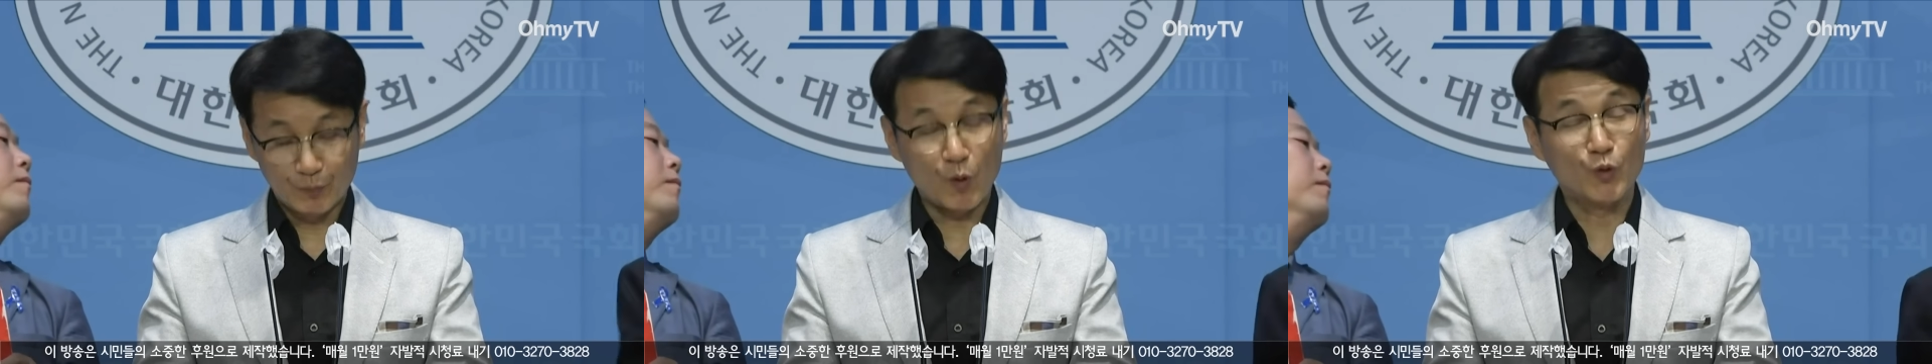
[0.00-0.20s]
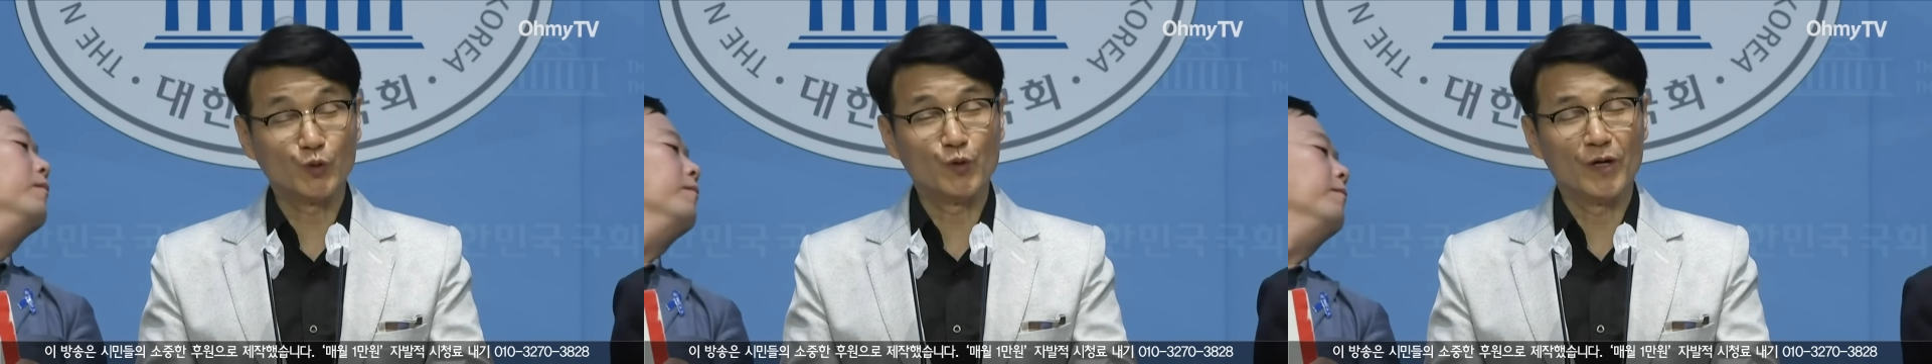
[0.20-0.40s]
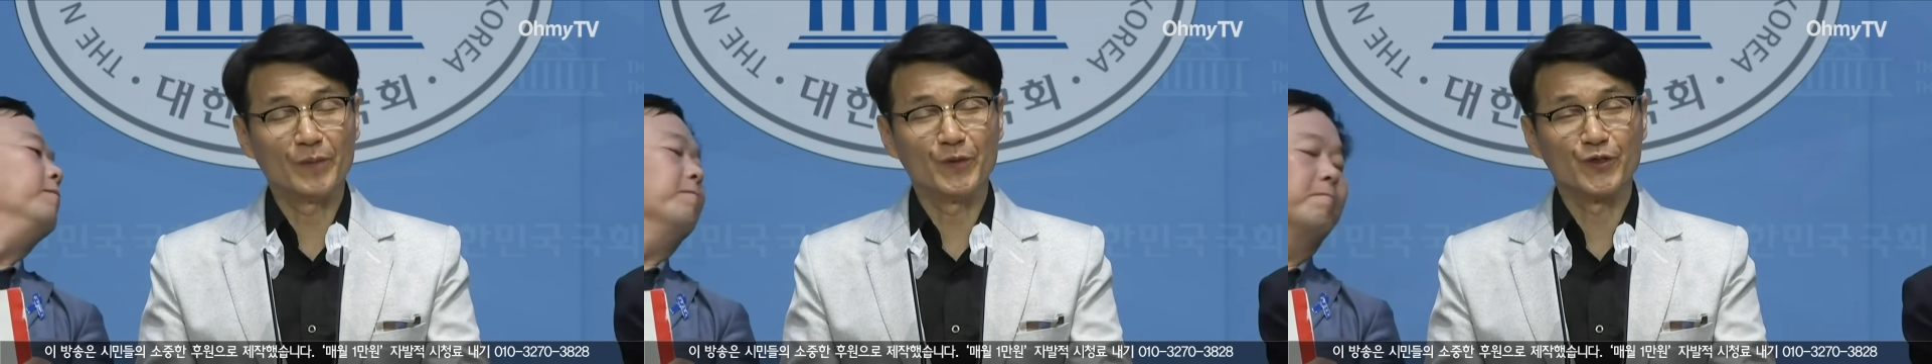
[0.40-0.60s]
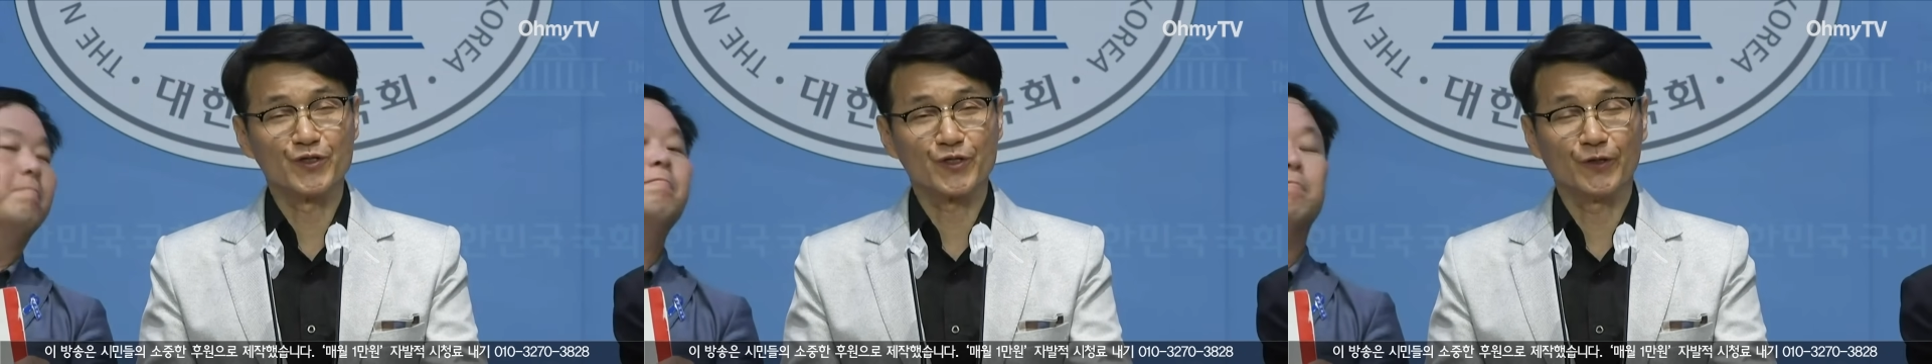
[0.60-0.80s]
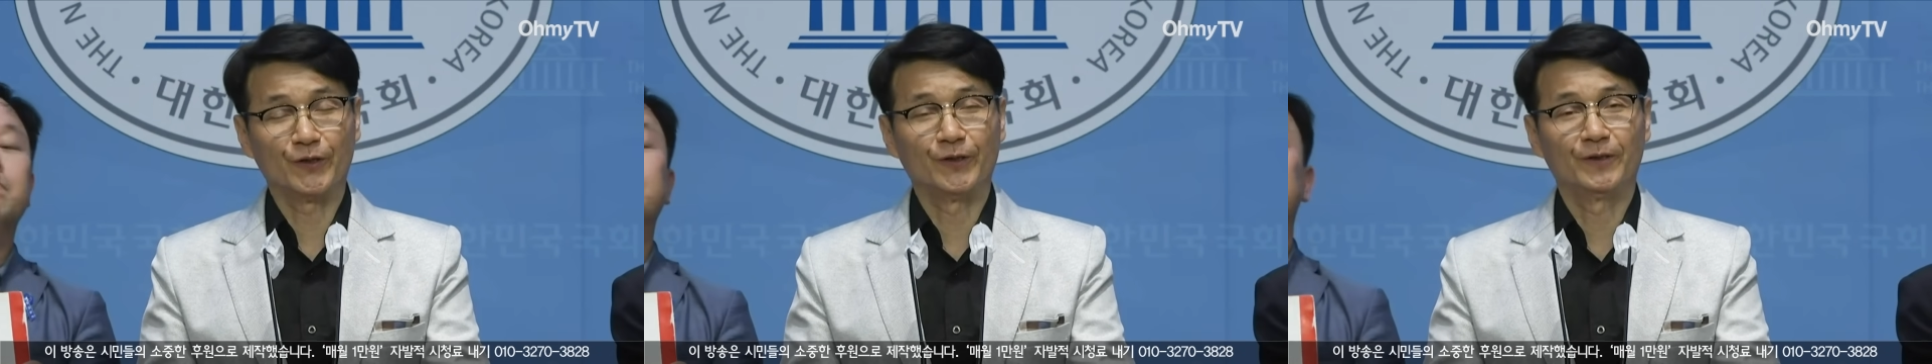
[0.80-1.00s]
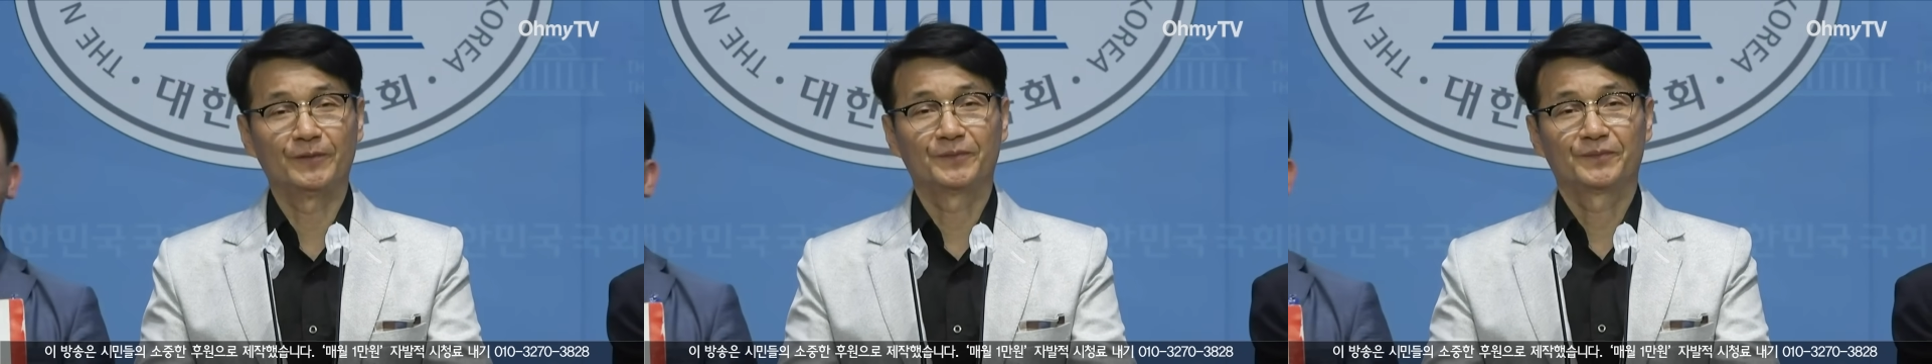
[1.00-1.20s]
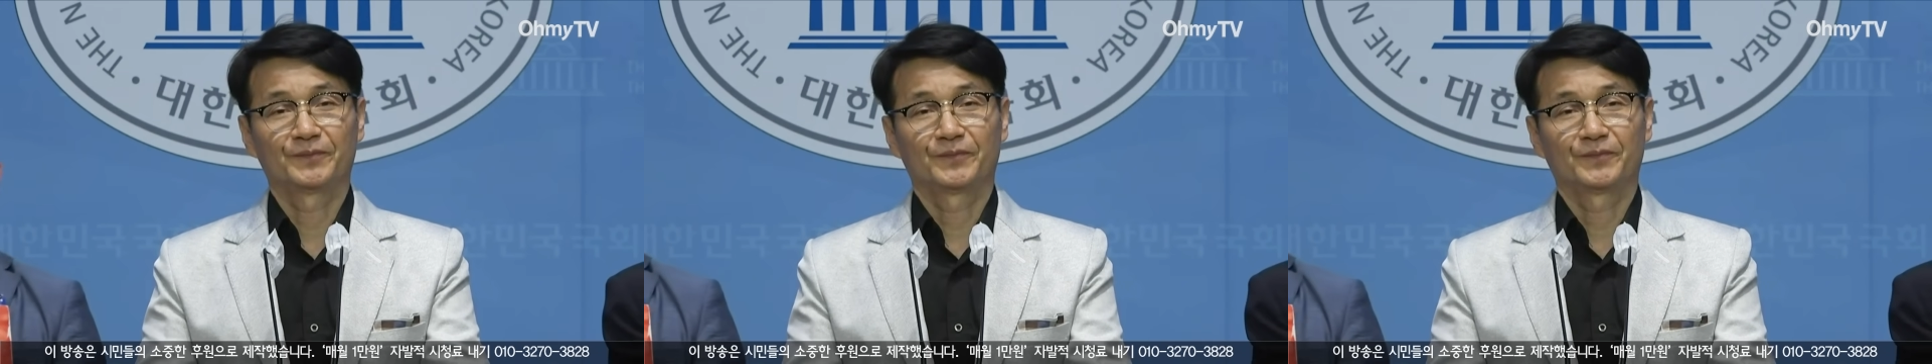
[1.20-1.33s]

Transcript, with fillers: 폭로하면서